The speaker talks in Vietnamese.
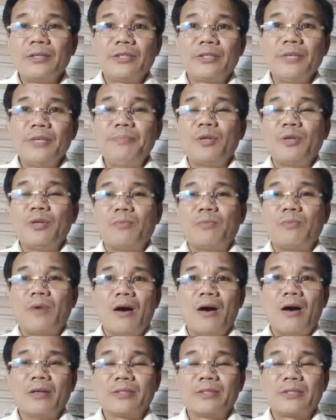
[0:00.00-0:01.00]
tiếp tục
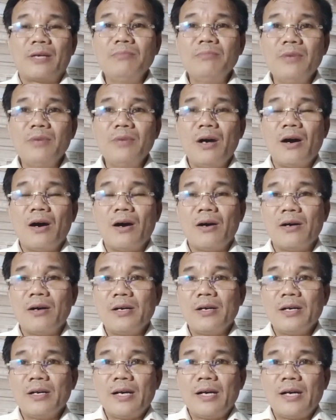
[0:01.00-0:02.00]
họ sống, họ
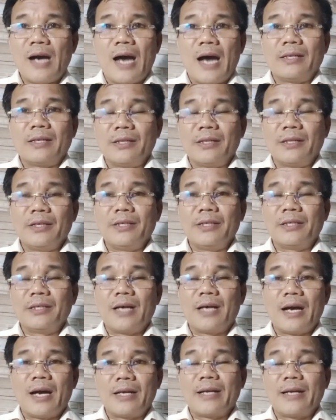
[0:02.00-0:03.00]
hành thiện,
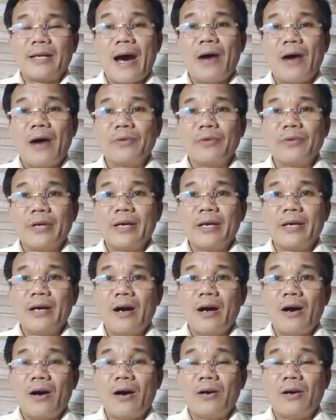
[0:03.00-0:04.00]
hành đạo để
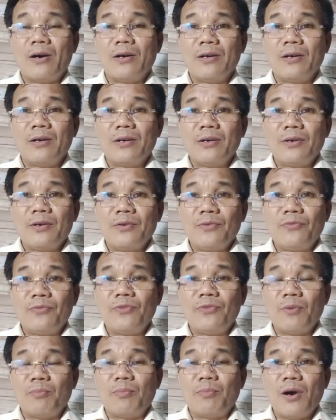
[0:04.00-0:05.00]
họ
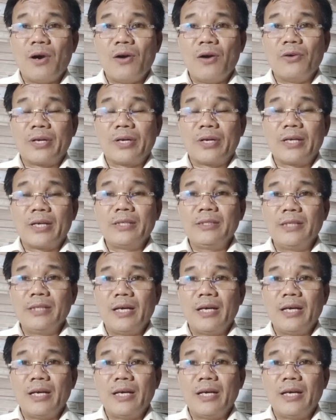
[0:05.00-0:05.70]
phục hồi cái